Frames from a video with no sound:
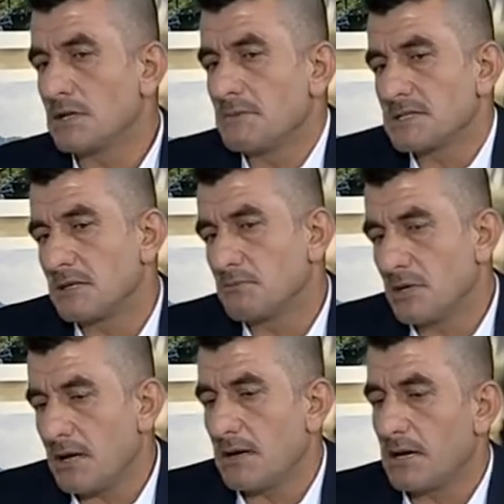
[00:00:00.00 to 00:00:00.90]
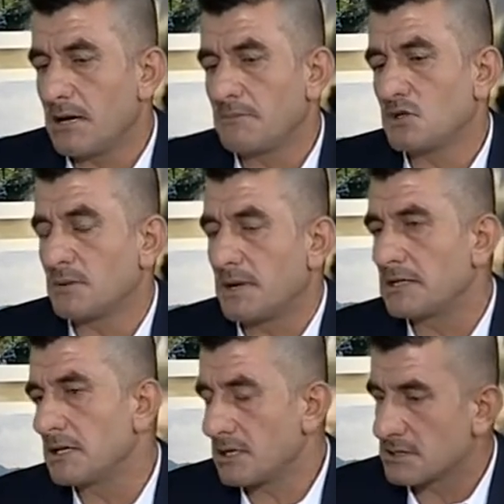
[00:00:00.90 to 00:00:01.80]
مثلا بلا... بكتب
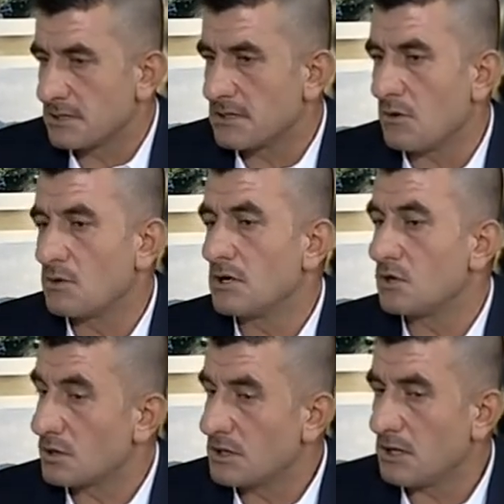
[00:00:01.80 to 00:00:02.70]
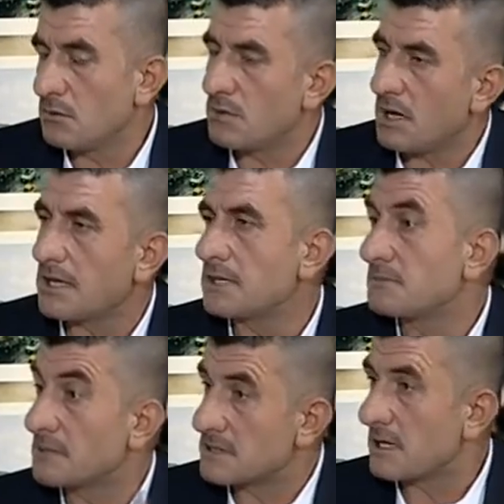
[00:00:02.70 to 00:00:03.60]
هيدي القصيده او الاغنيه وبلحنها
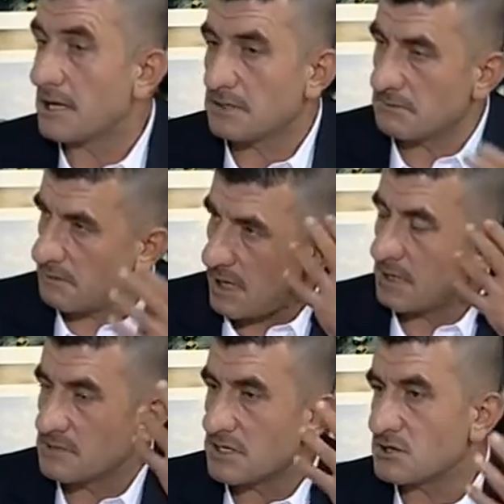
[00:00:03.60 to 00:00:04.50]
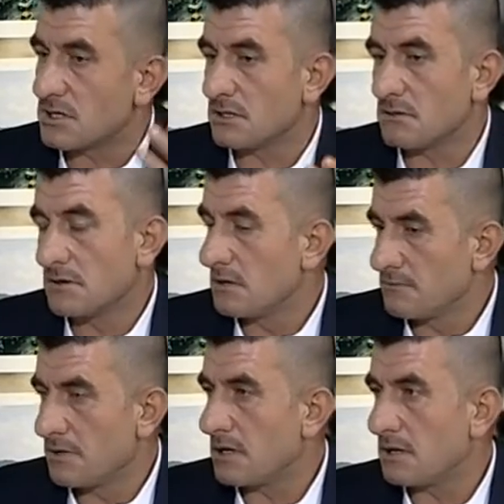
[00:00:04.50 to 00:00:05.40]
بكذا لحن على مزاجي انا
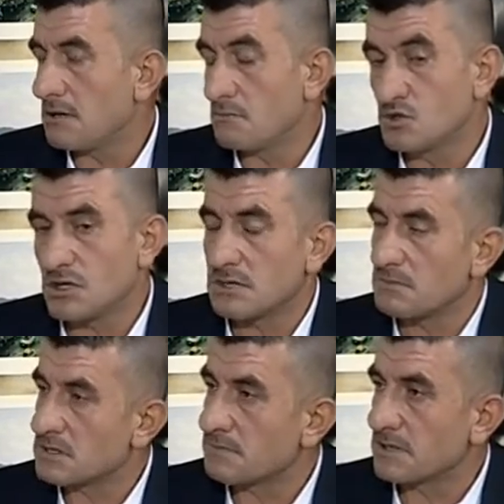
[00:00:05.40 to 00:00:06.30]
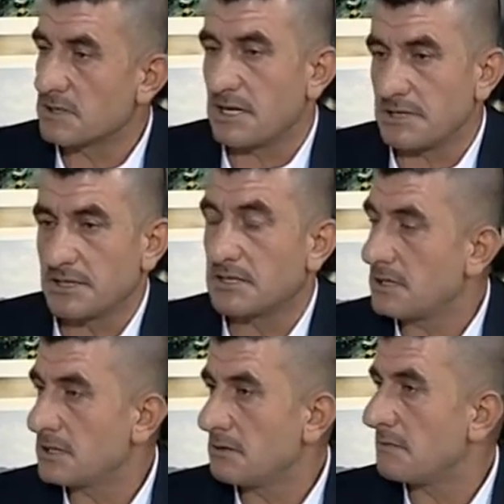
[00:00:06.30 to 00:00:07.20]
فمجرد ما زبطت لحنين
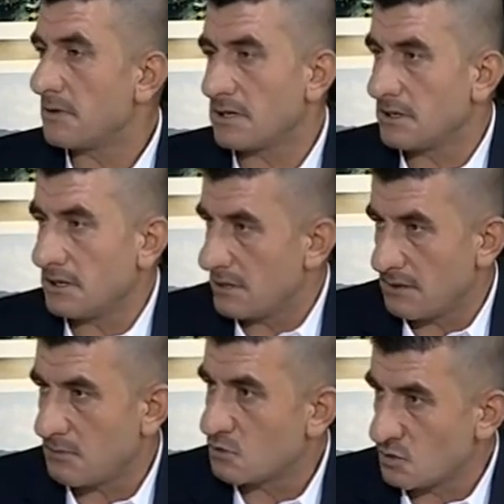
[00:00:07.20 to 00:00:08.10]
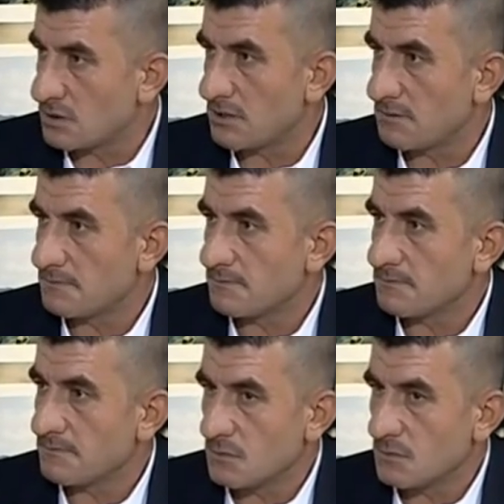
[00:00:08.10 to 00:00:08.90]
ثلاثه فهي موزونه طيب